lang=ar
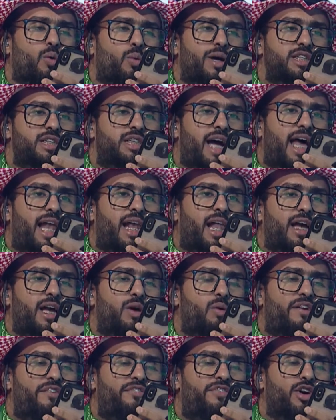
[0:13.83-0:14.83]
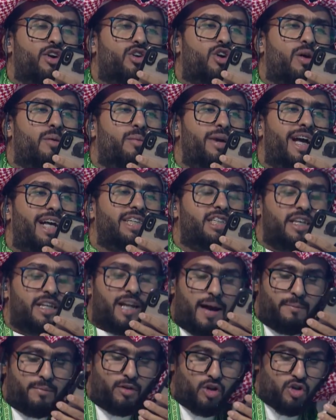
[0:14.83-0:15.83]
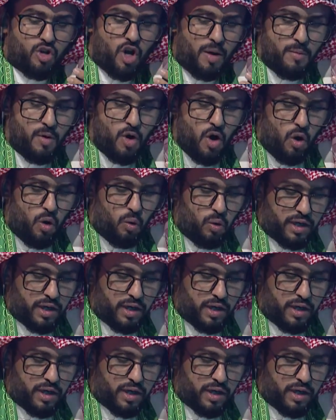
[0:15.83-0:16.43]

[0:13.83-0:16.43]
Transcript: وان شاء الله يوفقكم وييسر امركم